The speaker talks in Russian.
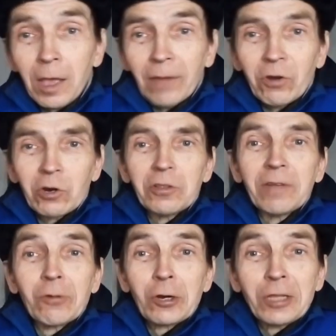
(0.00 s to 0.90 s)
«Ворона,
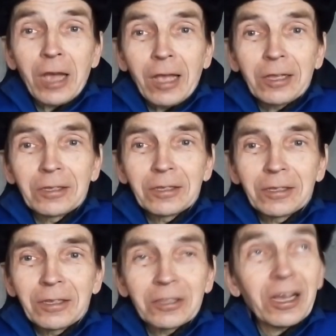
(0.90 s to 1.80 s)
ворона,
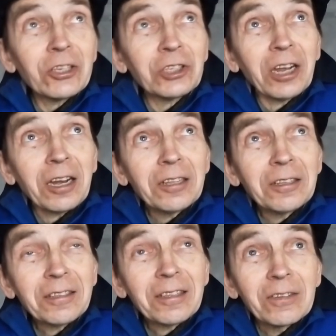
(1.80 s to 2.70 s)
дай сыр!»
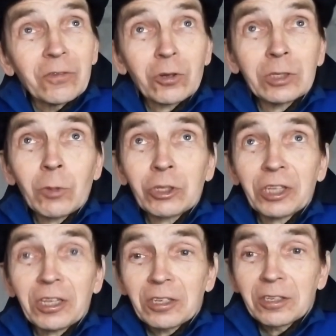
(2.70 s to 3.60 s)
Ворона
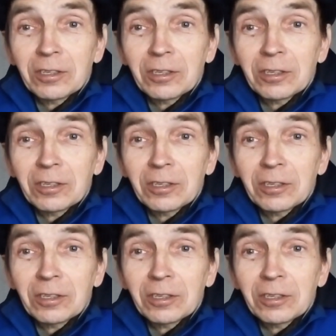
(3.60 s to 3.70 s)
молчит.